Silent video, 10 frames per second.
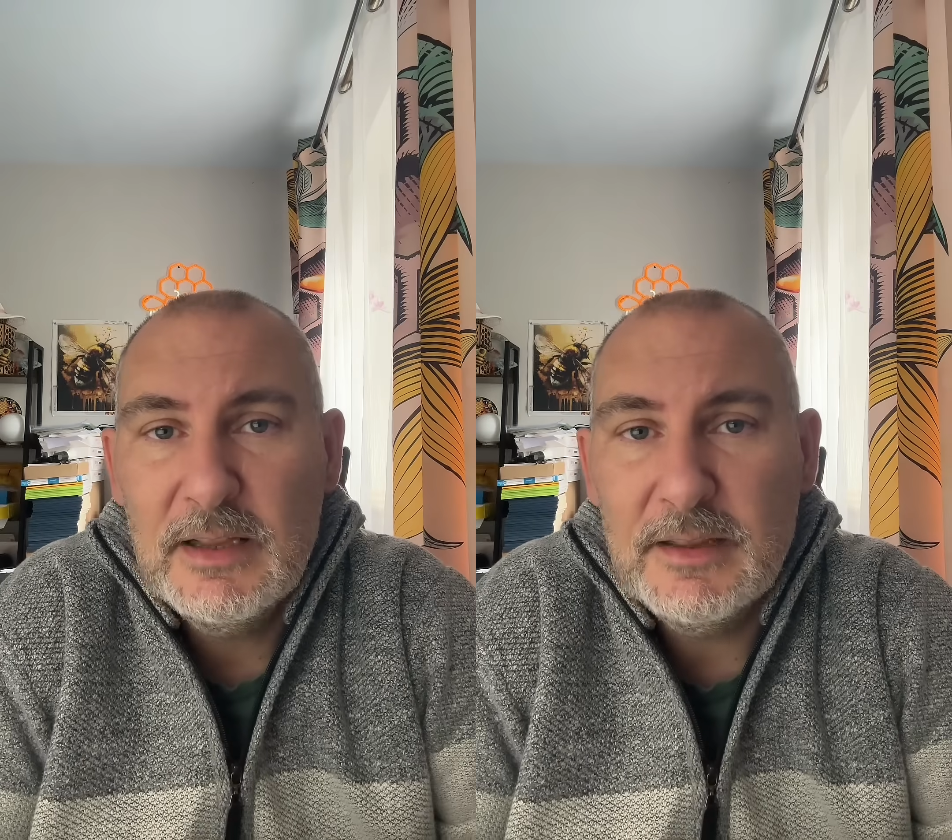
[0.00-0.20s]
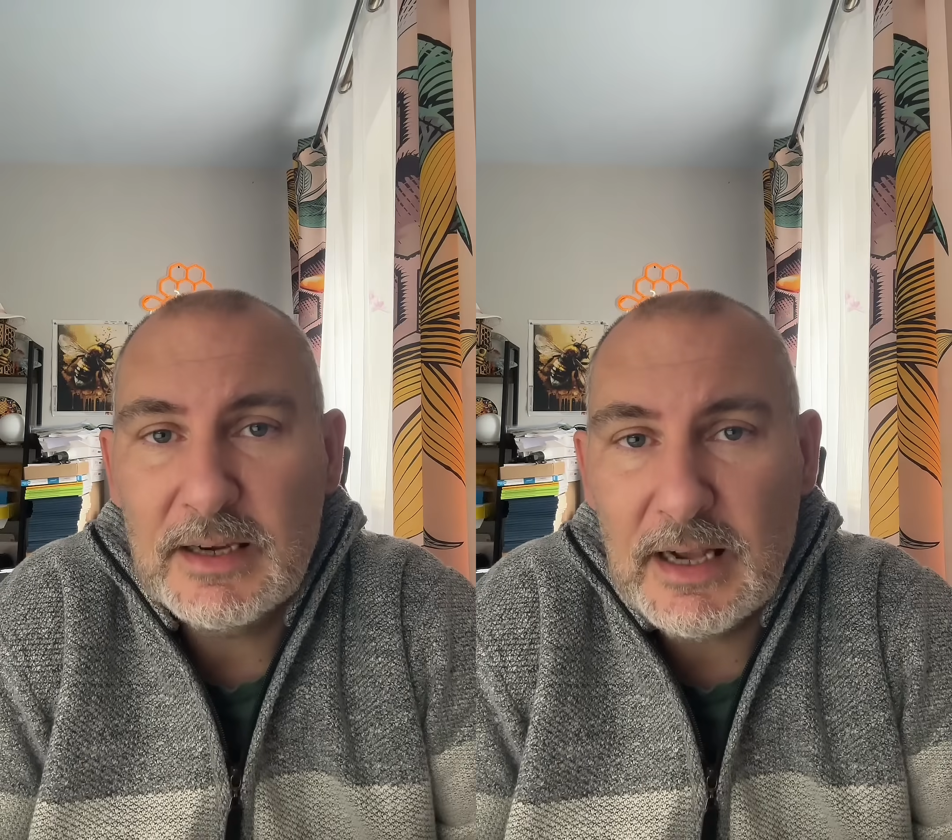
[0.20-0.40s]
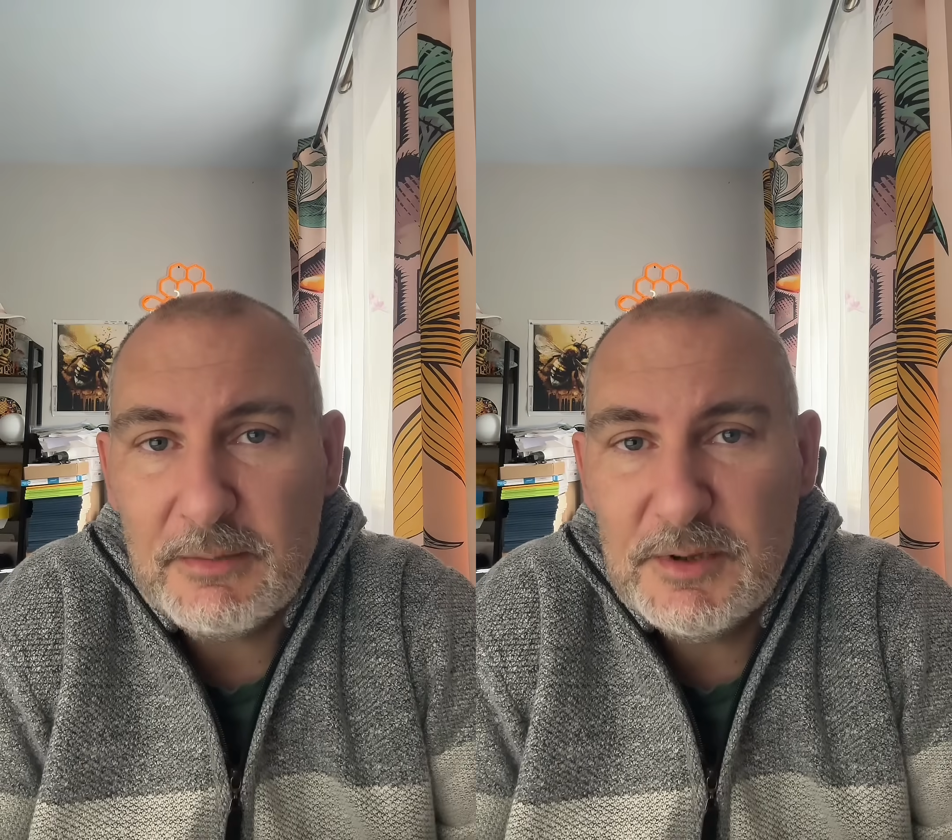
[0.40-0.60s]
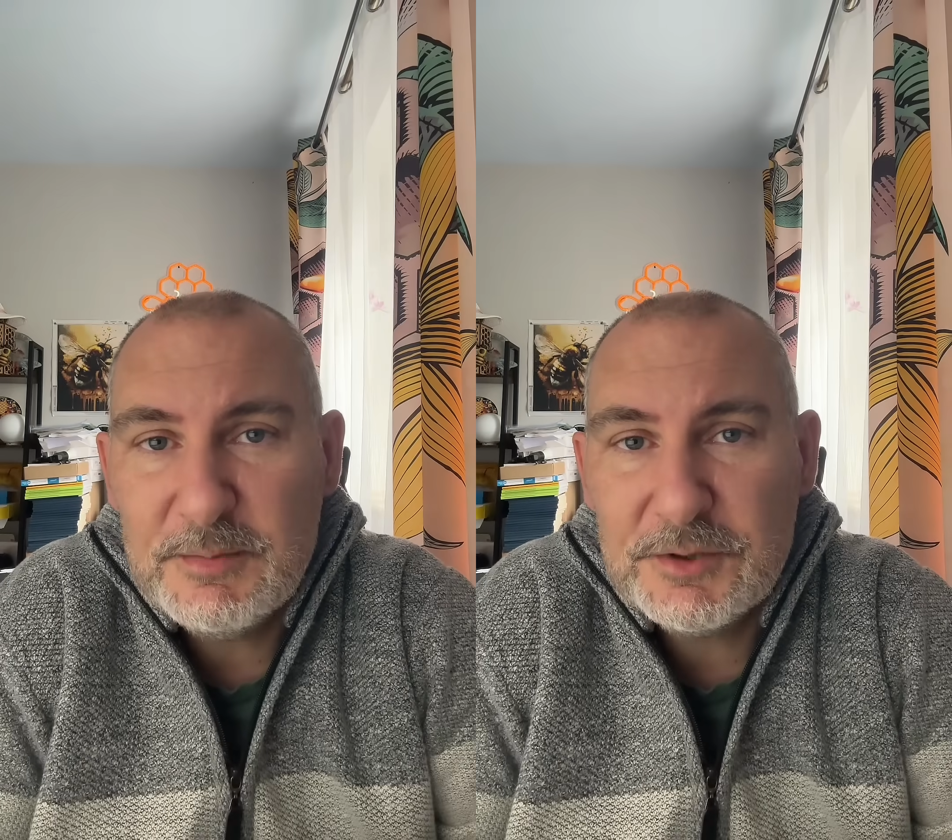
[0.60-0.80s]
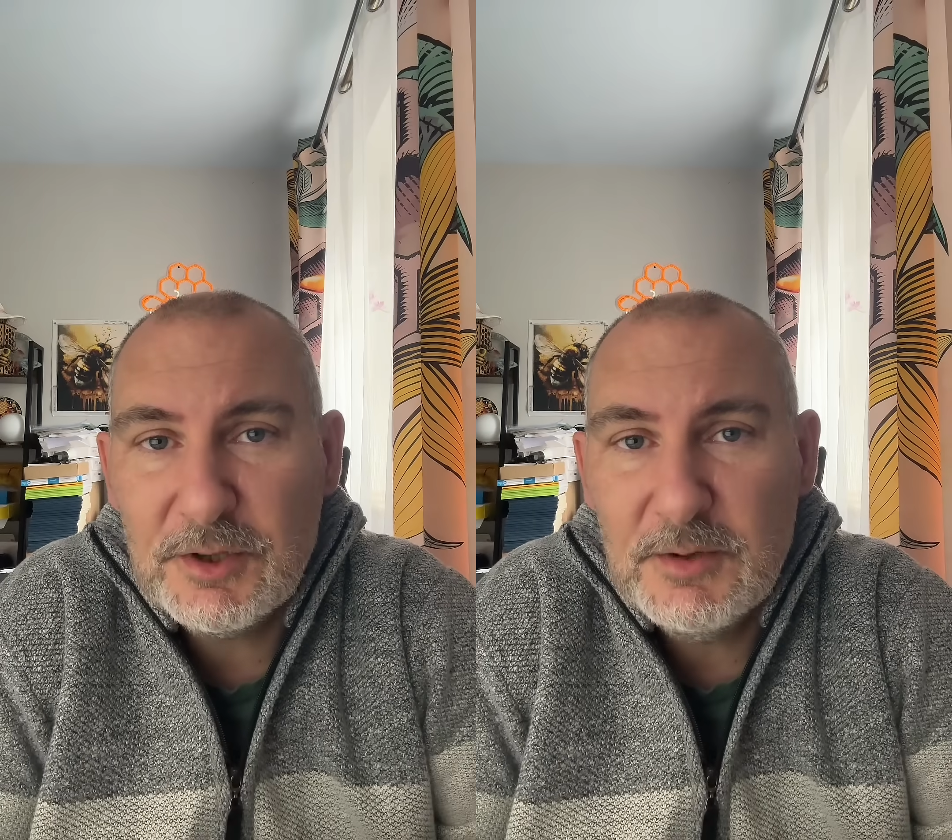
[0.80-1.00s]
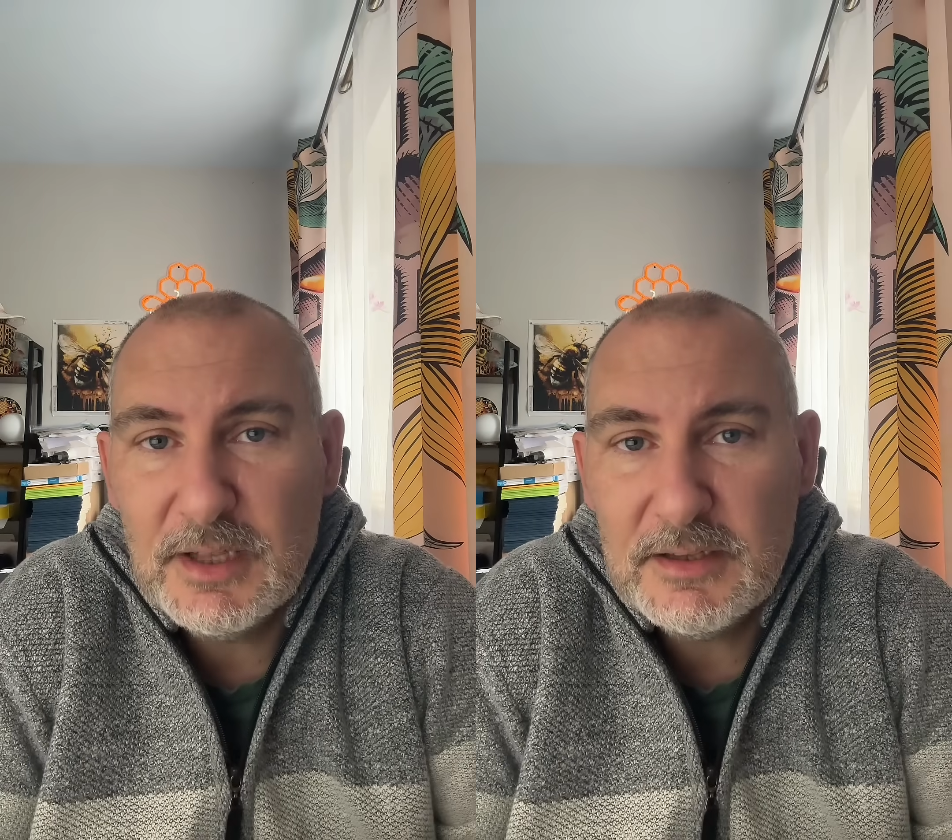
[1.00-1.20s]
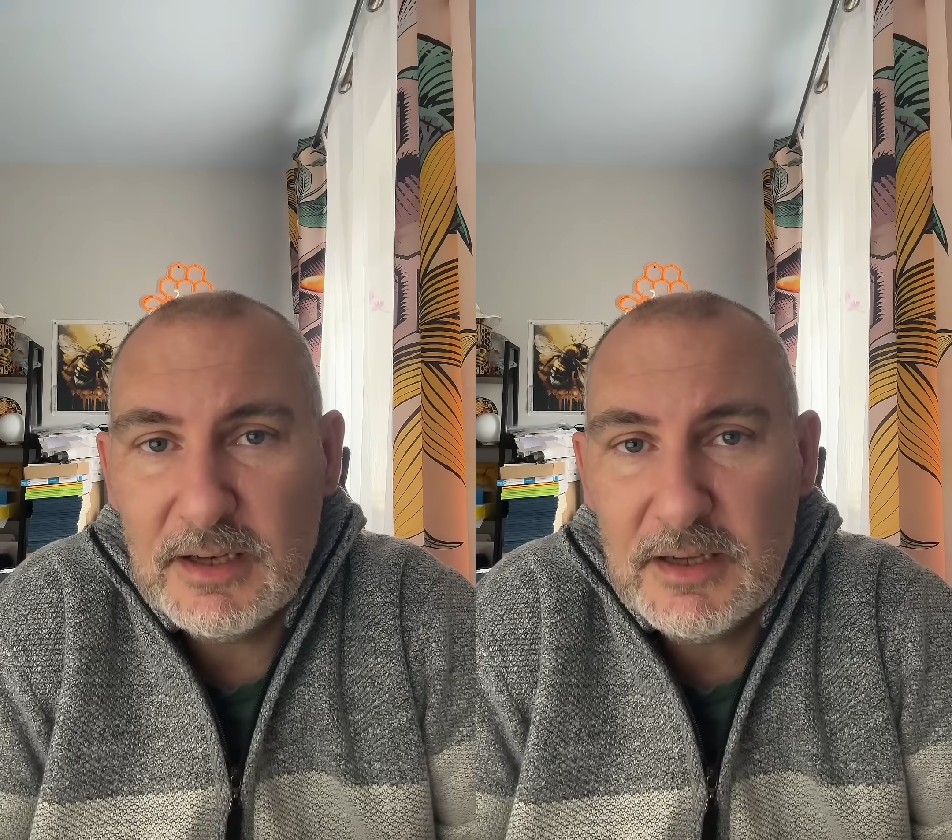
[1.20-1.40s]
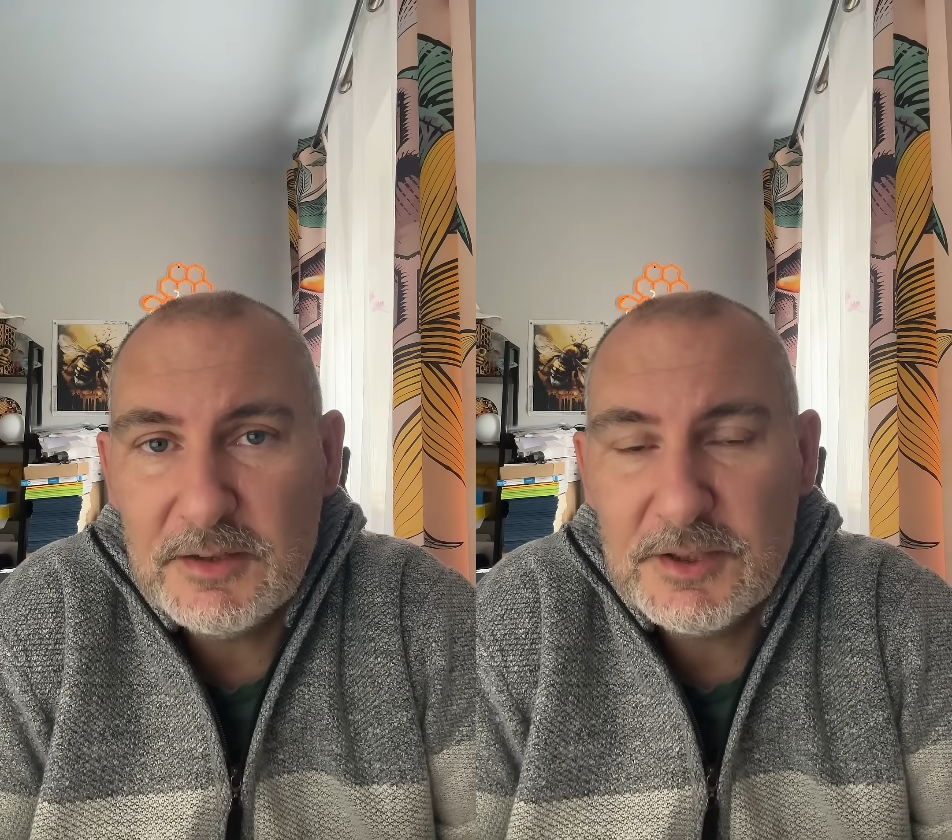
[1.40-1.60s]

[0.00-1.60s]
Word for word: nakarmić pszczoły na tyle,